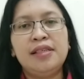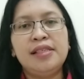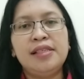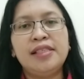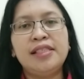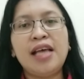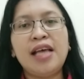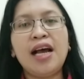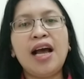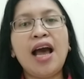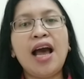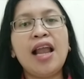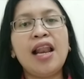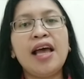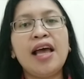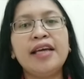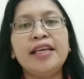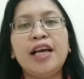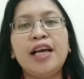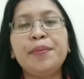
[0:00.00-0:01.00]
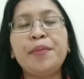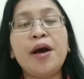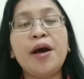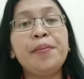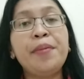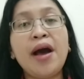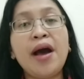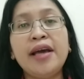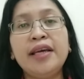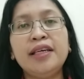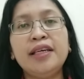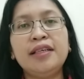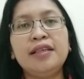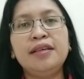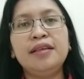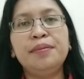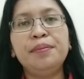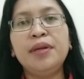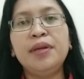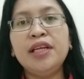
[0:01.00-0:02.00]
Sang Allah yang Maha Baik
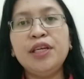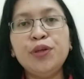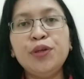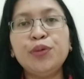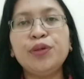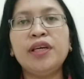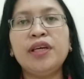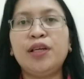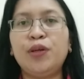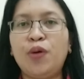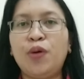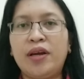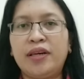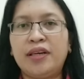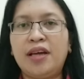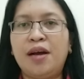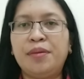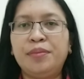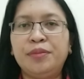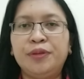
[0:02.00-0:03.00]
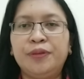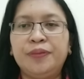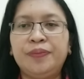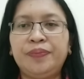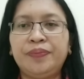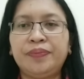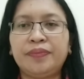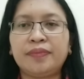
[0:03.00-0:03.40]
melindungi keluargamu